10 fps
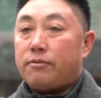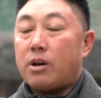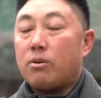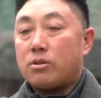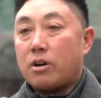
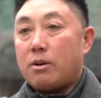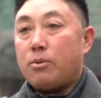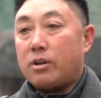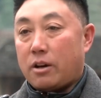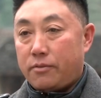phải con cho
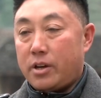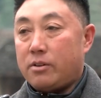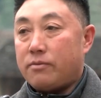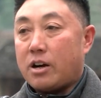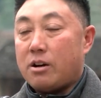cán bộ đảng
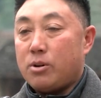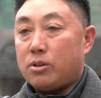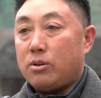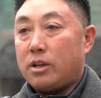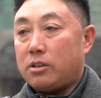viên và cán
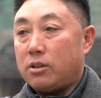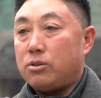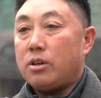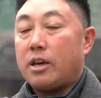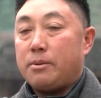bộ thôn là
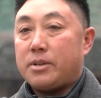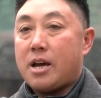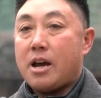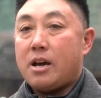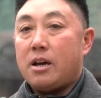thường xuyên kiểm
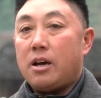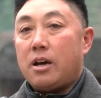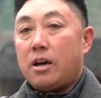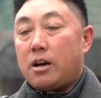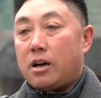tra
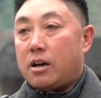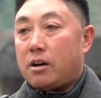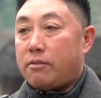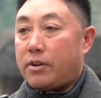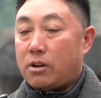
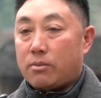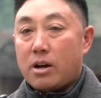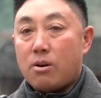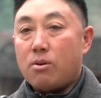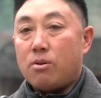à, vận động các